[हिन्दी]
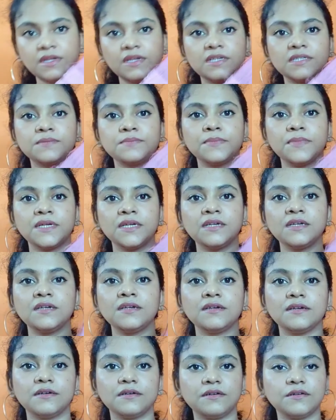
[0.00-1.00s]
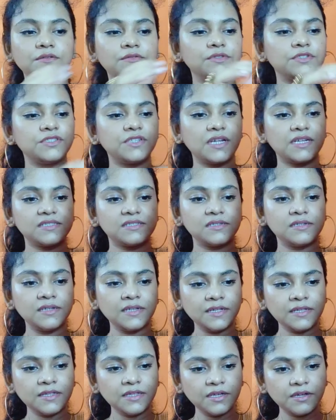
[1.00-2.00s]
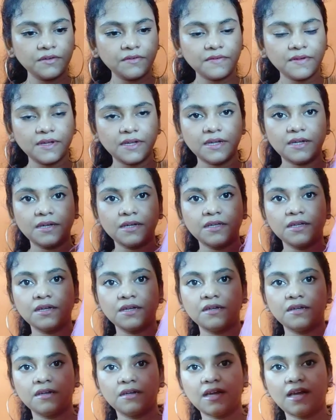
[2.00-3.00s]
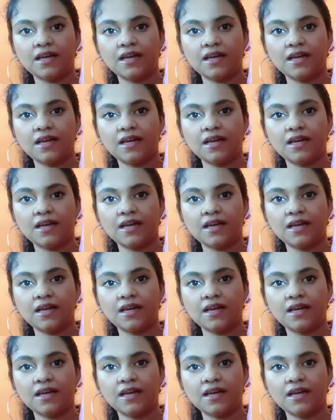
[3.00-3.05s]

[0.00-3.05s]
इसमें आ, कुछ टैसल नहीं दिए हुए हैं ये